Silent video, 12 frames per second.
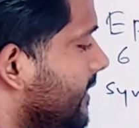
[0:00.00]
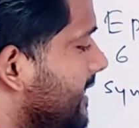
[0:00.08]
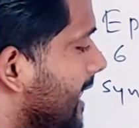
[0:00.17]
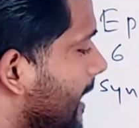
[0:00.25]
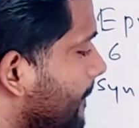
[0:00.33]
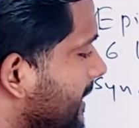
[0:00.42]
और
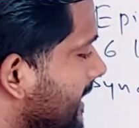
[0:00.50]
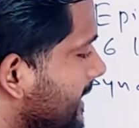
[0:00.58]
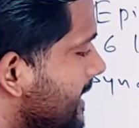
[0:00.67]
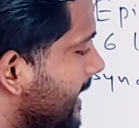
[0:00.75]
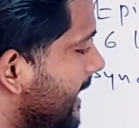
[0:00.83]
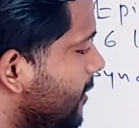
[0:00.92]
यहाँ पे
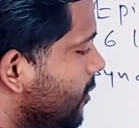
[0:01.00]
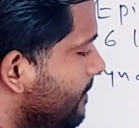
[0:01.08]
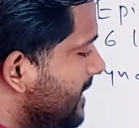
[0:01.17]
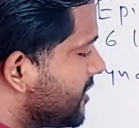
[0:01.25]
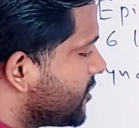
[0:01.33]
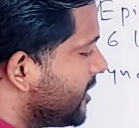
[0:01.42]
देखिए
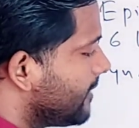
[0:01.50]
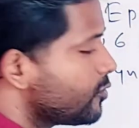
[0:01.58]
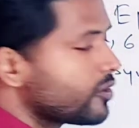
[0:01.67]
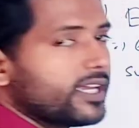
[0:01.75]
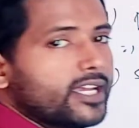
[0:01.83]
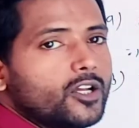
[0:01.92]

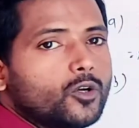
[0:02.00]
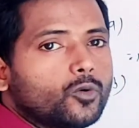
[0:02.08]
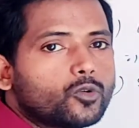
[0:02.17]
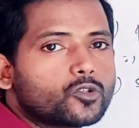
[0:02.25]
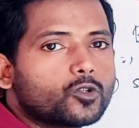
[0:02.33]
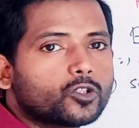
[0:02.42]
एंडोमेट्रियम जो है
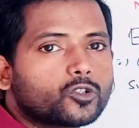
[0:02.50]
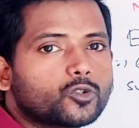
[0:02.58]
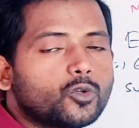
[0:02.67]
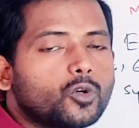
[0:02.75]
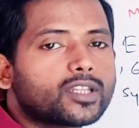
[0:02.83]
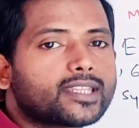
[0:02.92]
उसको
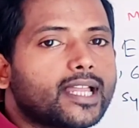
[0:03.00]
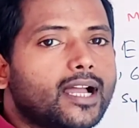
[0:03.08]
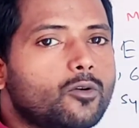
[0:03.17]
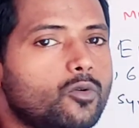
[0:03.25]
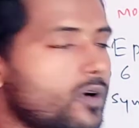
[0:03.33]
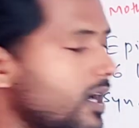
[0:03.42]

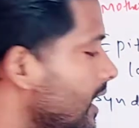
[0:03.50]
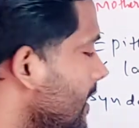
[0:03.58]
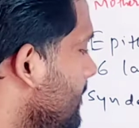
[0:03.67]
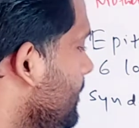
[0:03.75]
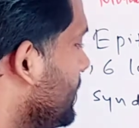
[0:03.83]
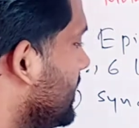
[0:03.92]
तोड़ता हुआ
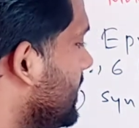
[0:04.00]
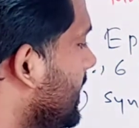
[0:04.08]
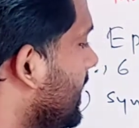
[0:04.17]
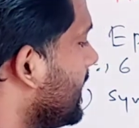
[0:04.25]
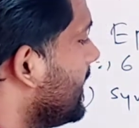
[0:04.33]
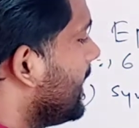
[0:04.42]

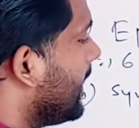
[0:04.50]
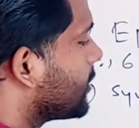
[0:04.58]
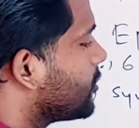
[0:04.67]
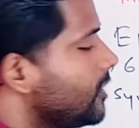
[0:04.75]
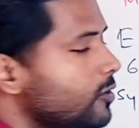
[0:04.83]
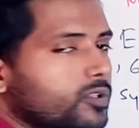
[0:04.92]
ठीक है
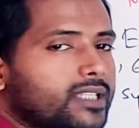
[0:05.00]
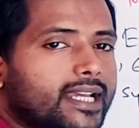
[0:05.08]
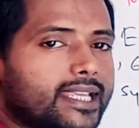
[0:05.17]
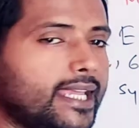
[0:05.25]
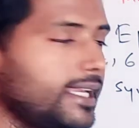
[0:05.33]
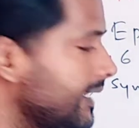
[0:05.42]
एक्चुअली
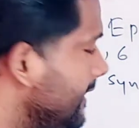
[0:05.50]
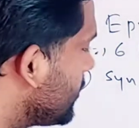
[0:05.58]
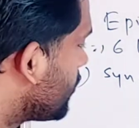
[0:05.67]
होता क्या है ना कि